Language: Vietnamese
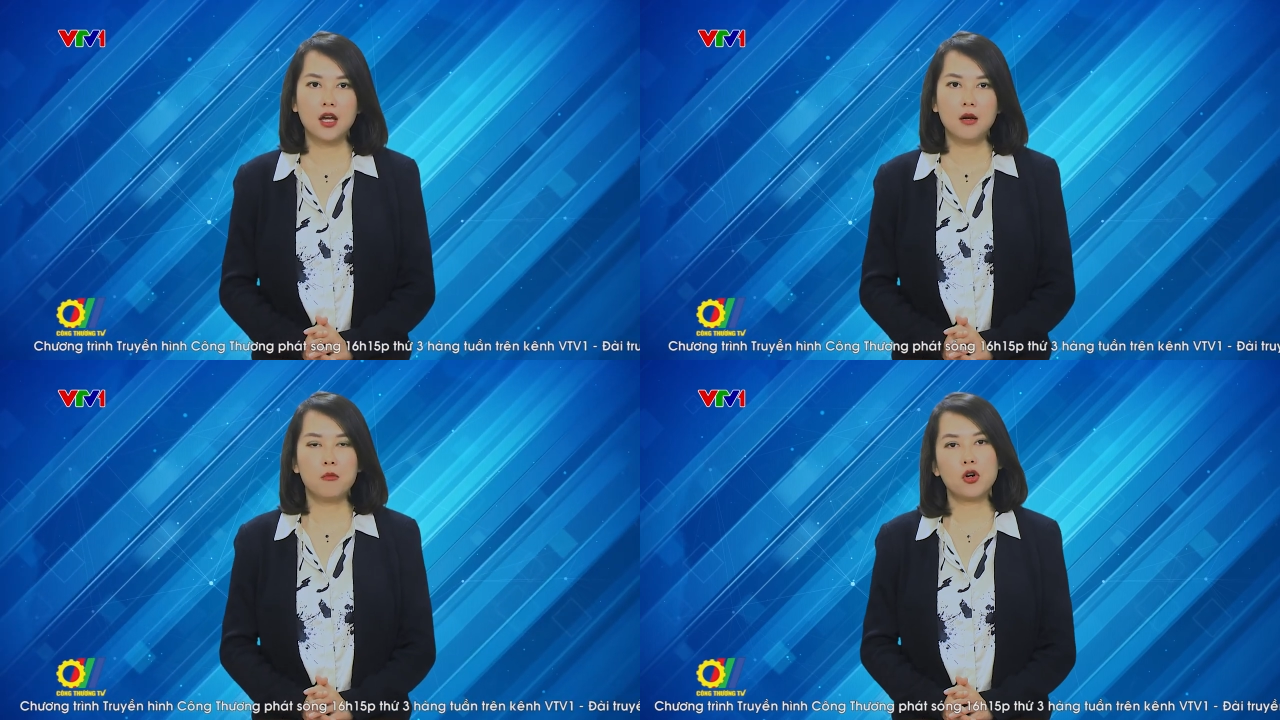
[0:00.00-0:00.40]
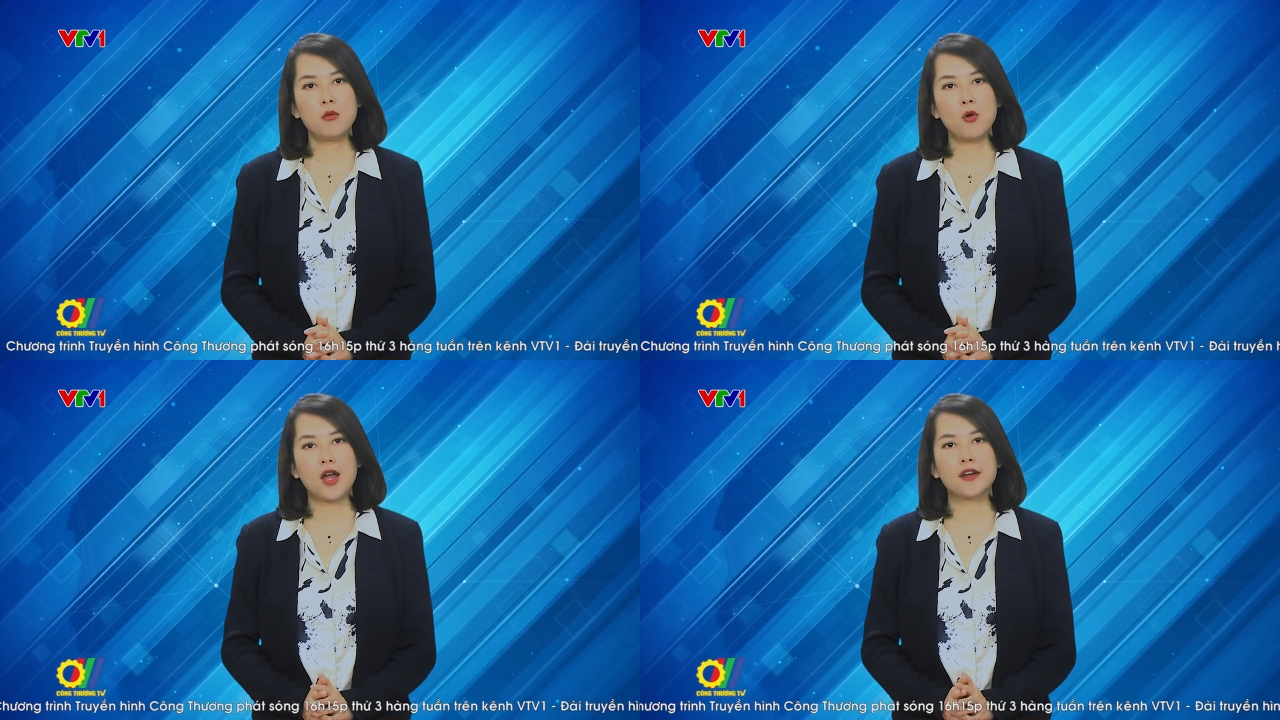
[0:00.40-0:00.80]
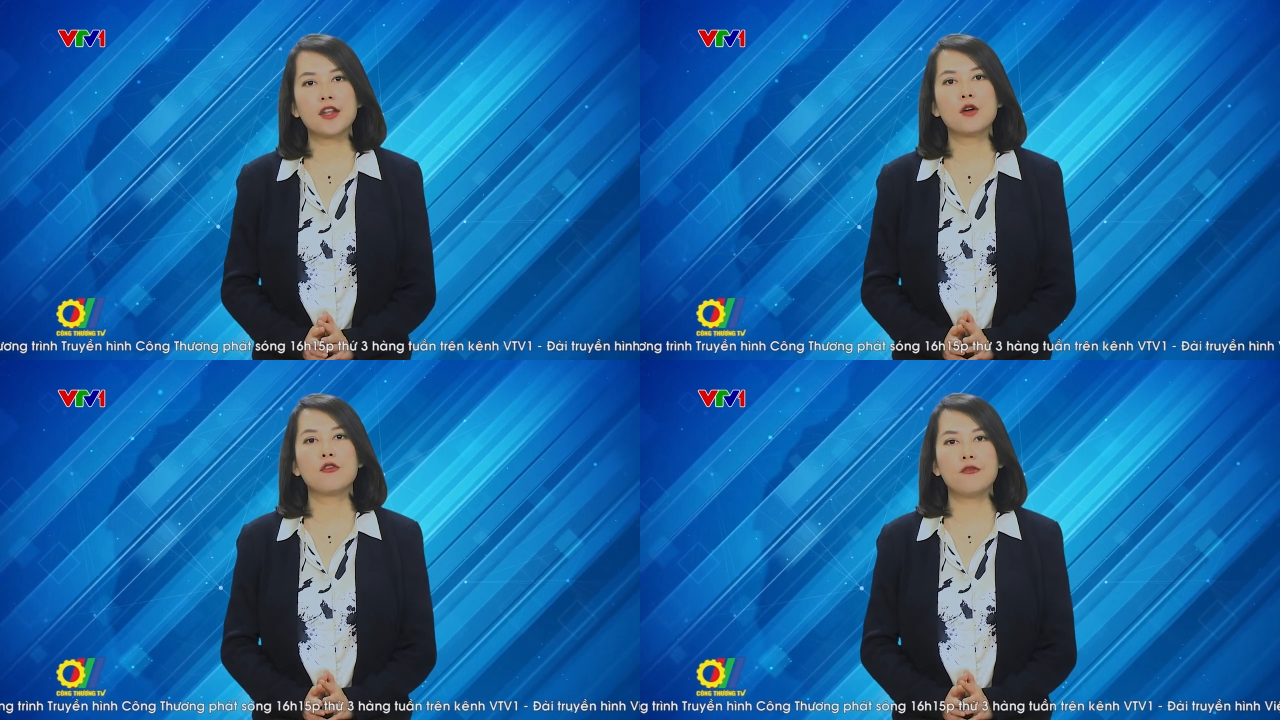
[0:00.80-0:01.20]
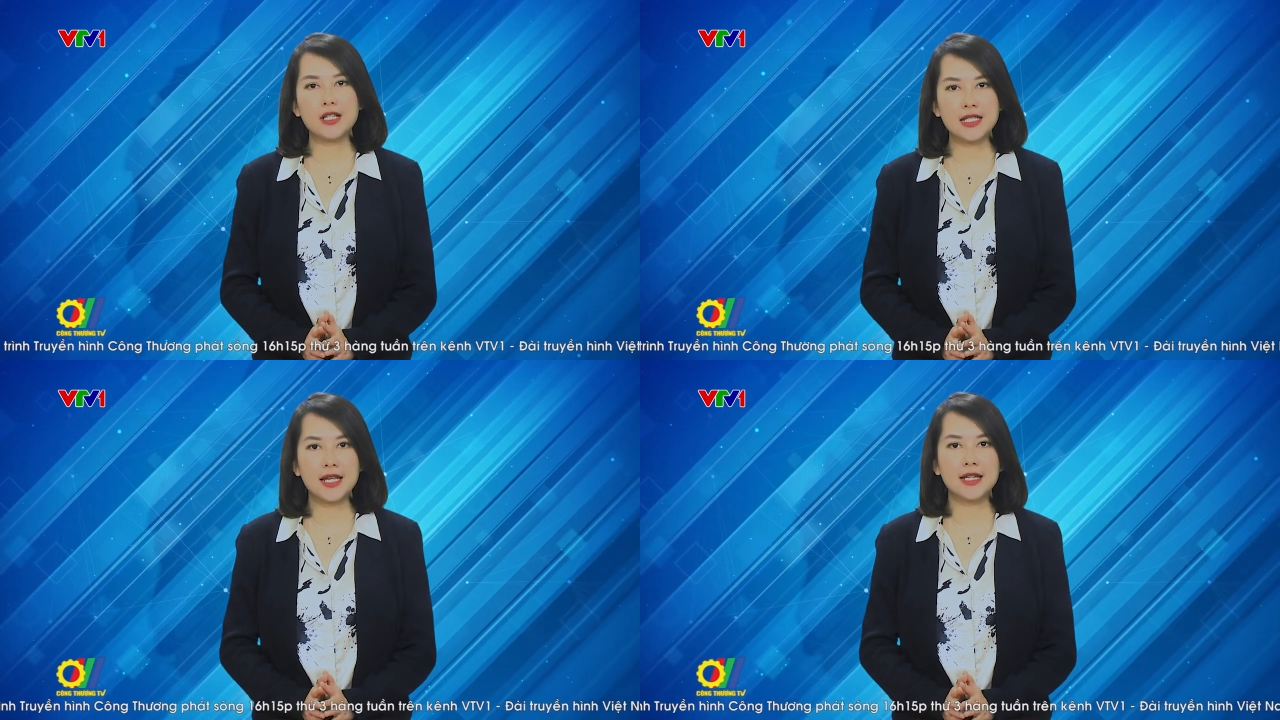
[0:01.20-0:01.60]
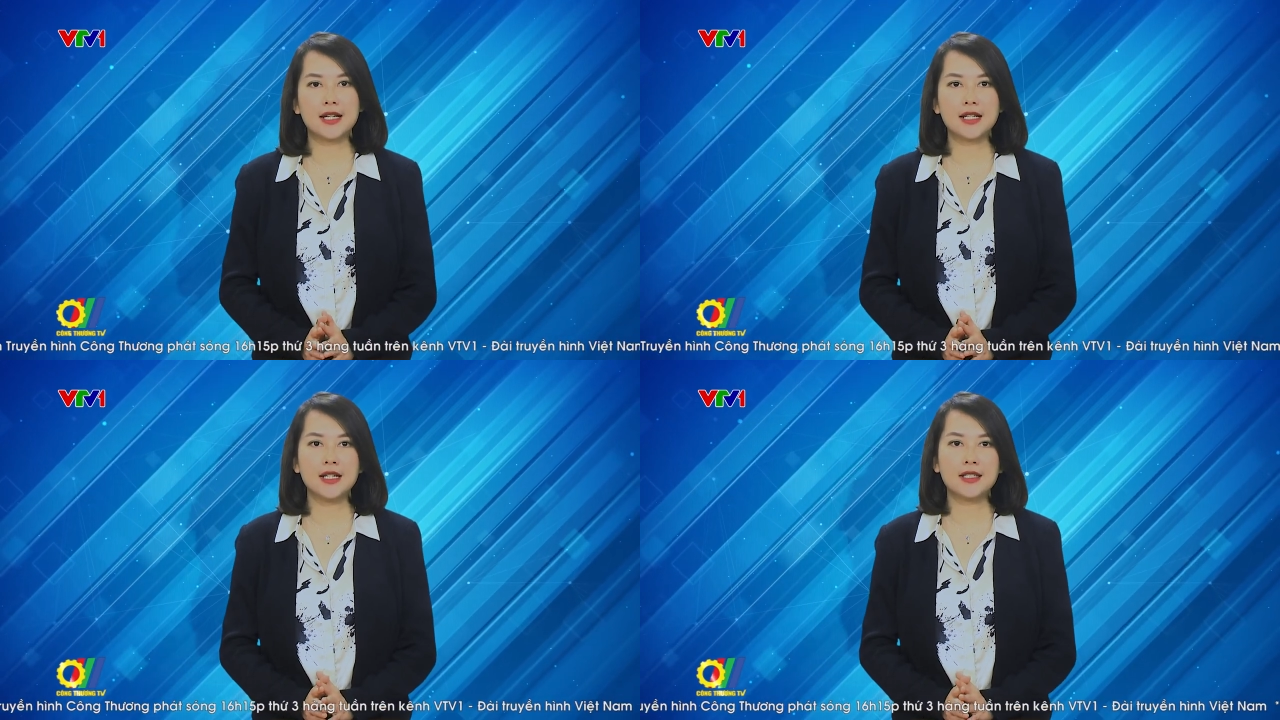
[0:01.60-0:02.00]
Mỗi công đoạn đều phát sinh các chất